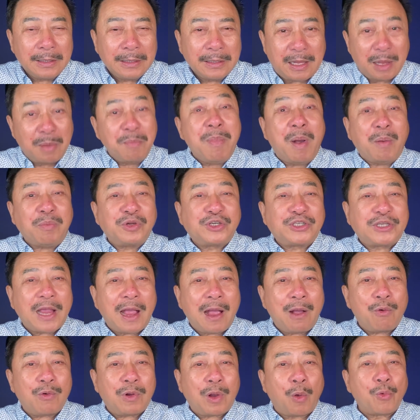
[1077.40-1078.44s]
chỉ mong
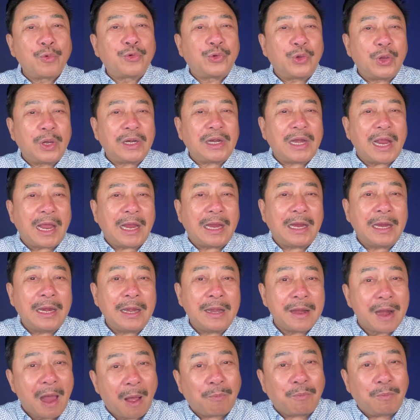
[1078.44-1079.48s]
sao câu chuyện này
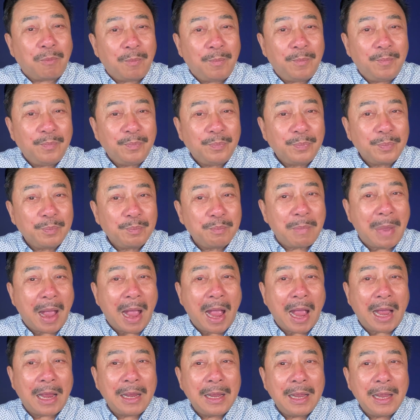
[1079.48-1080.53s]
đọc
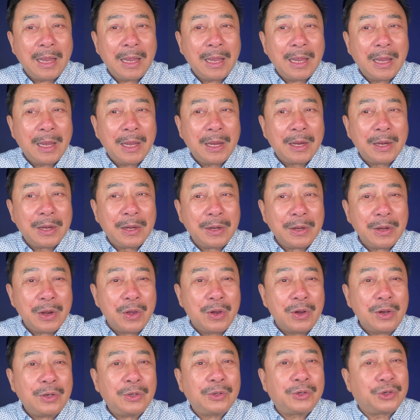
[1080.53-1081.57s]
mà
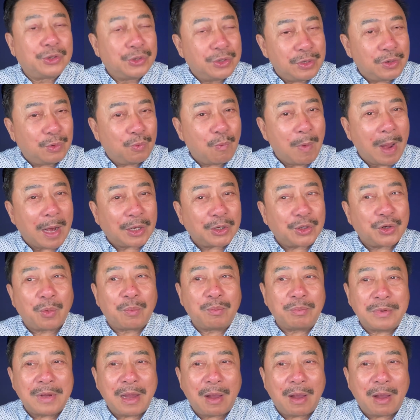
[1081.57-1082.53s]
được trước hoặc trùng